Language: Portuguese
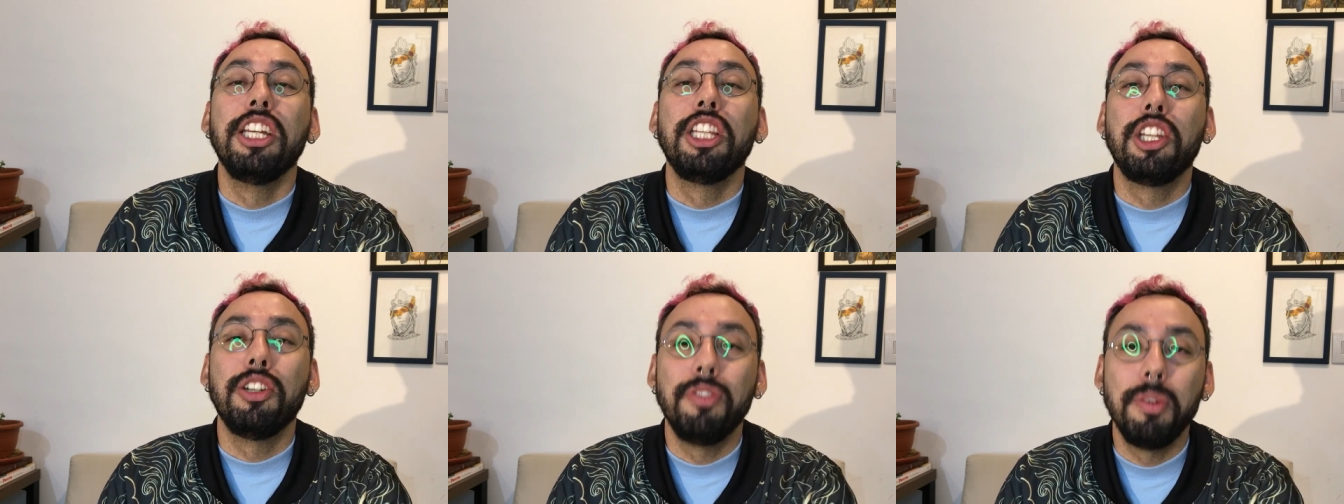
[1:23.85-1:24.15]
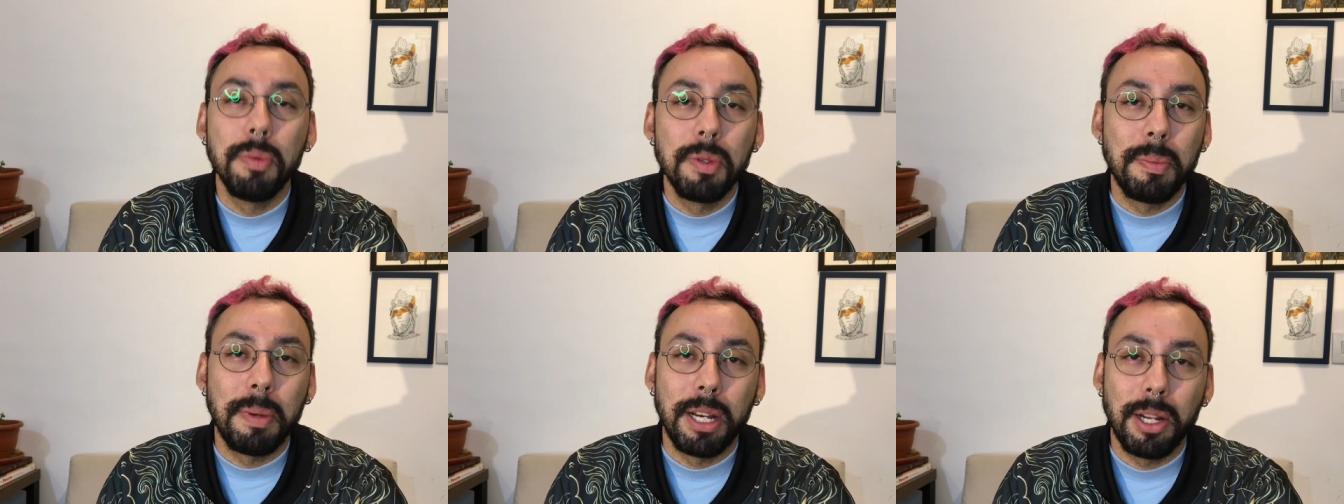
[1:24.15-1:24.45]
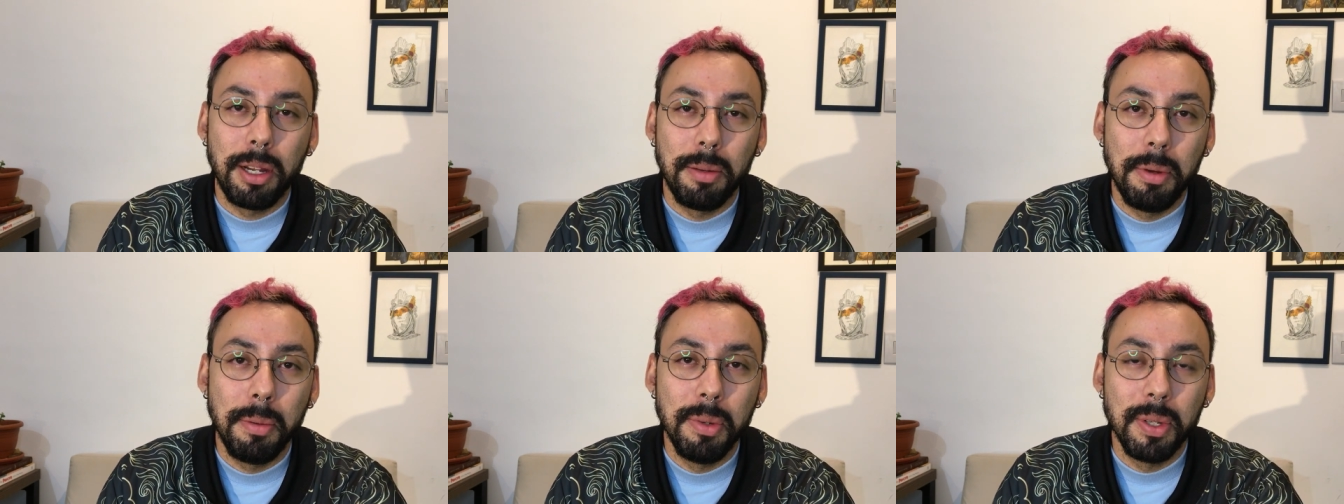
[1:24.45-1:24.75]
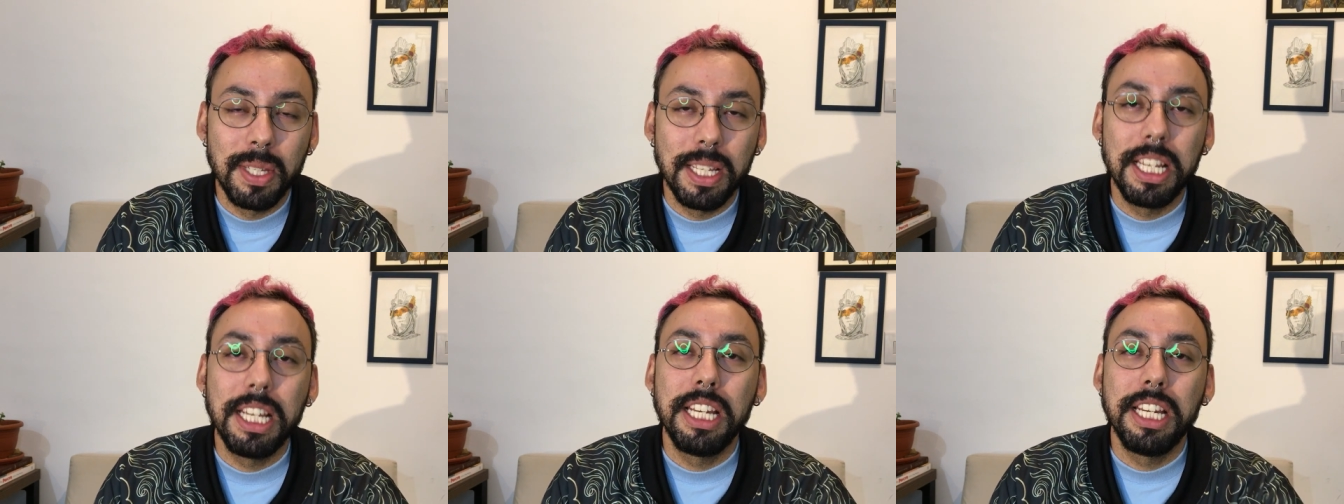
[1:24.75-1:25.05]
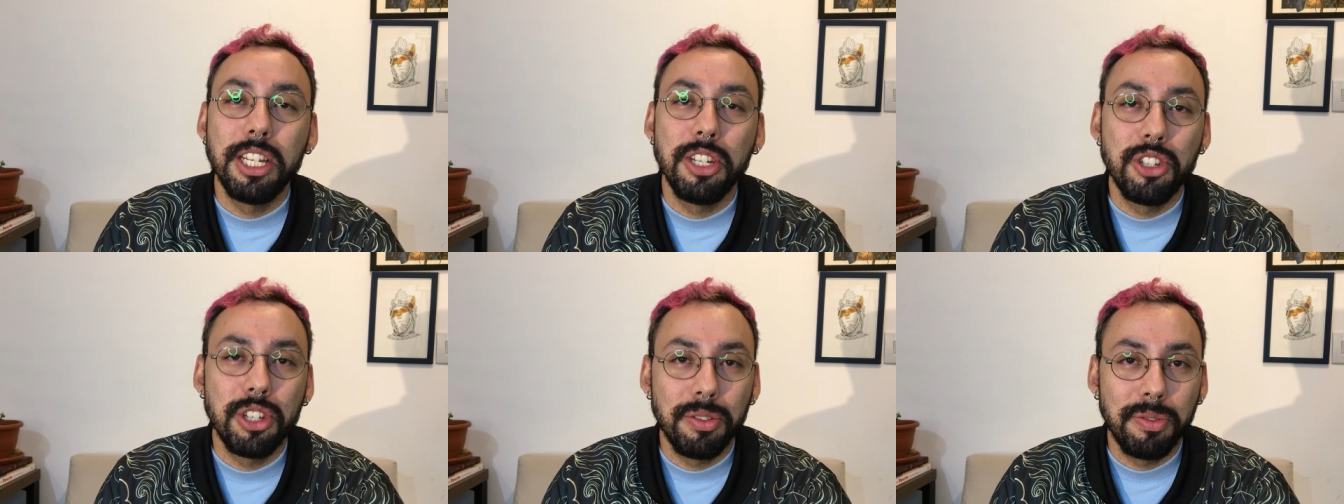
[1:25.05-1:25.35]
Então vamos para a
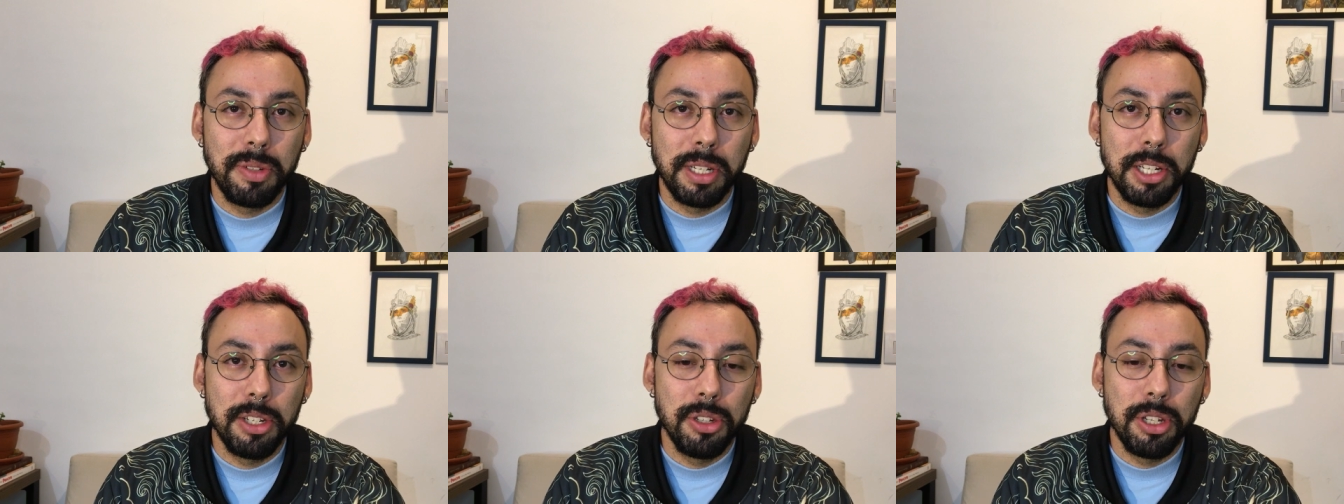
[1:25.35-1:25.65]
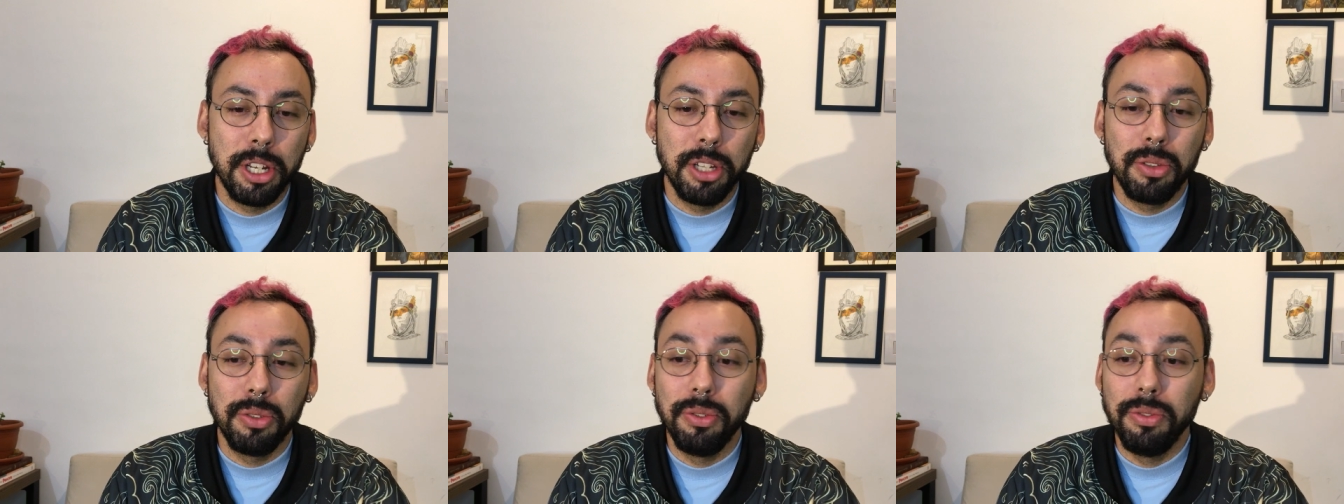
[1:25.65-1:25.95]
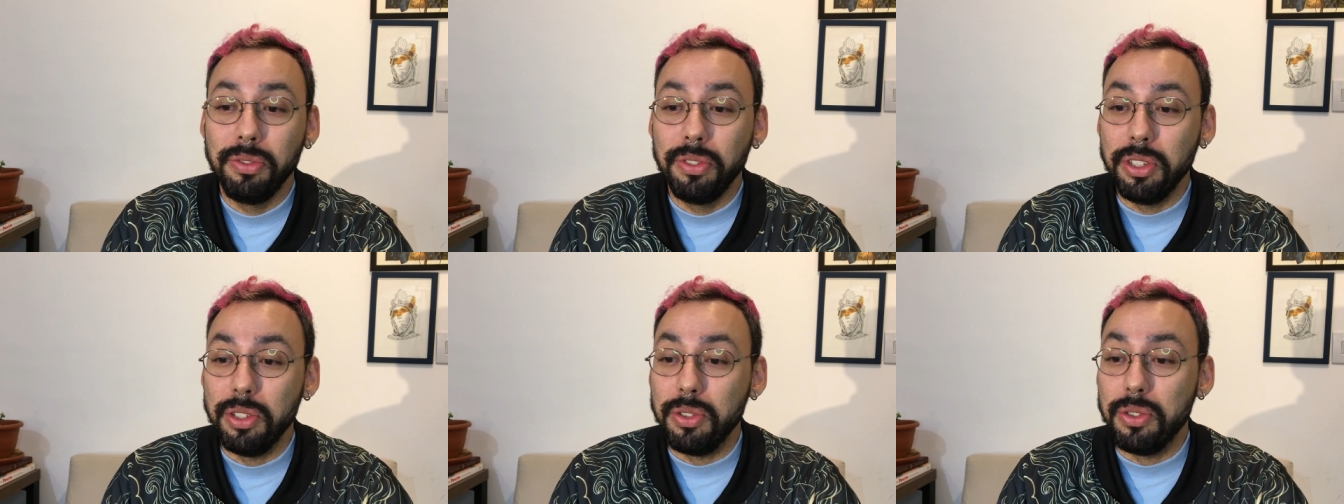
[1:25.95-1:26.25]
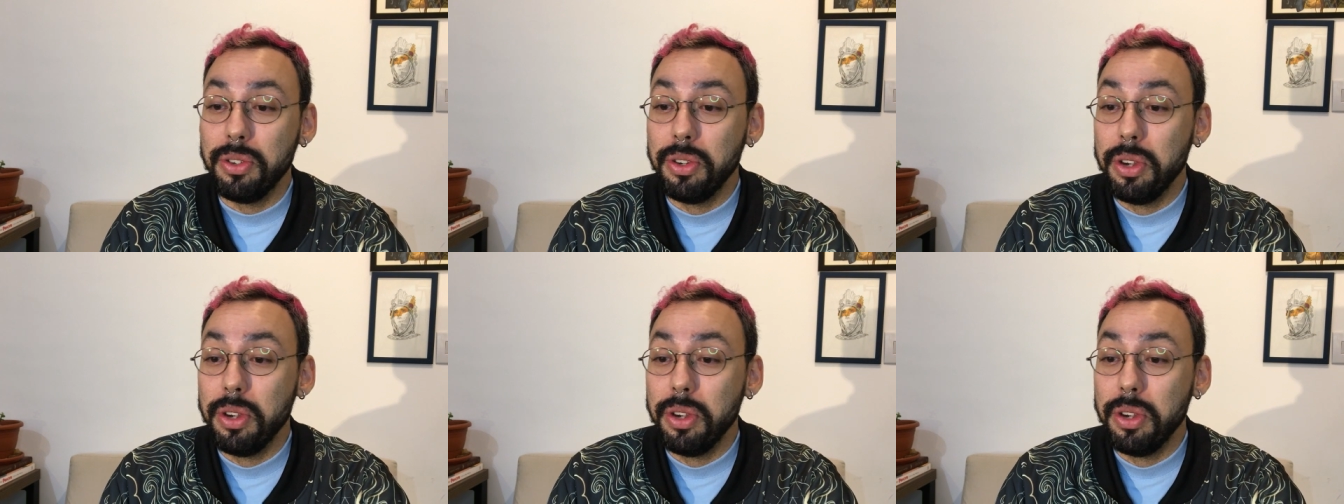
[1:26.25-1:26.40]
cababoseira e já falar direto do vídeo.